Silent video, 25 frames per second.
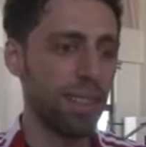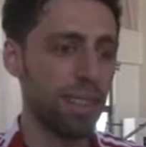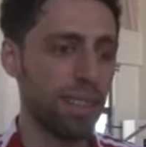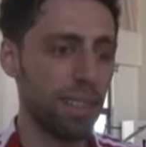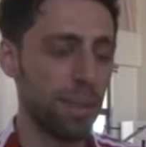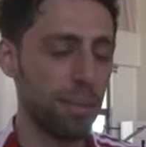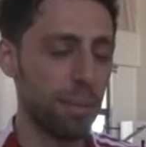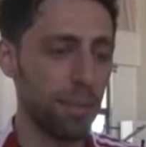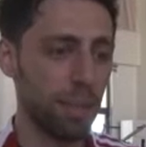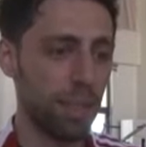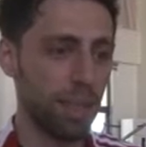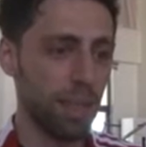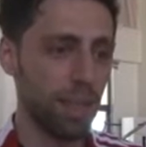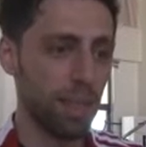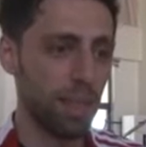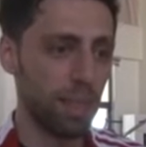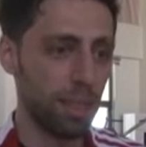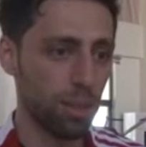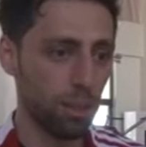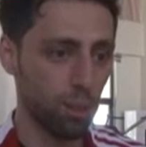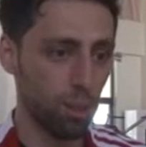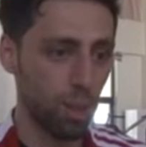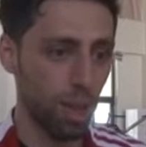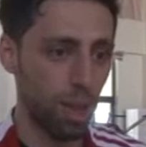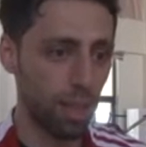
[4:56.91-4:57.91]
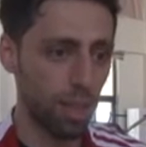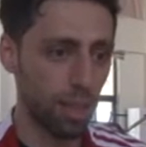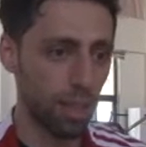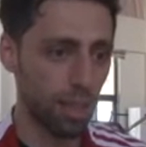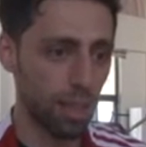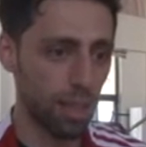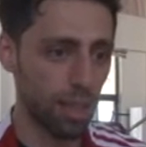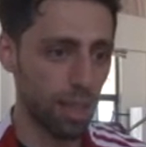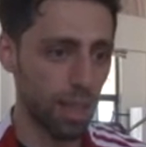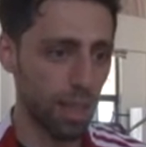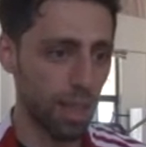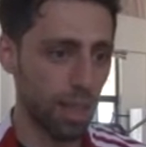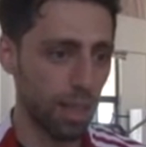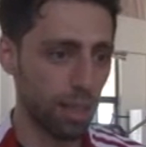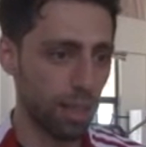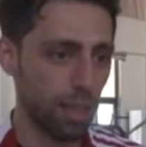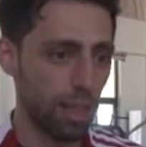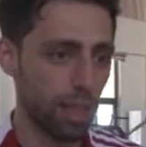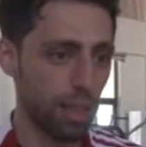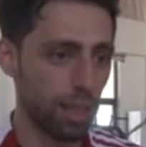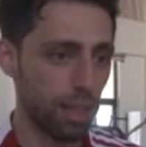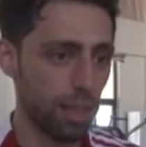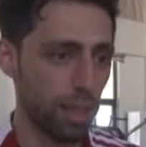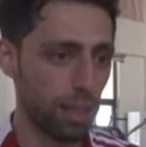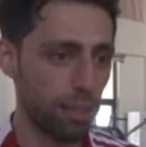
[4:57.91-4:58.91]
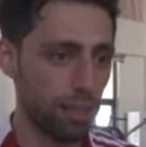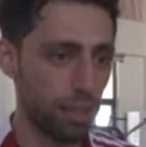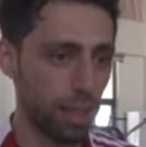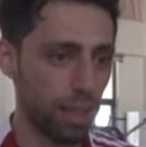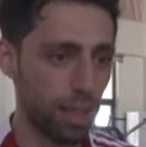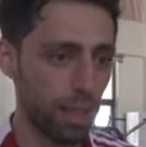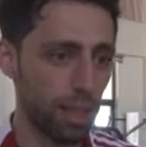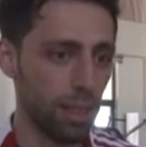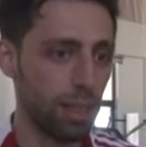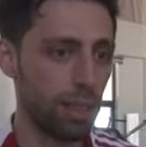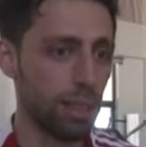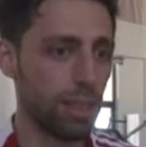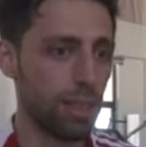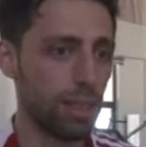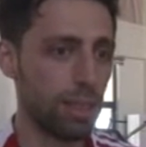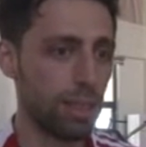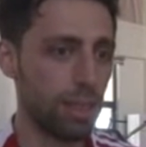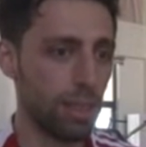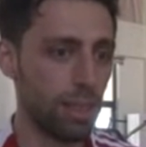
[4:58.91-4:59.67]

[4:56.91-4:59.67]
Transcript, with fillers: E, tabii ki şu anda kayaklı atlama e,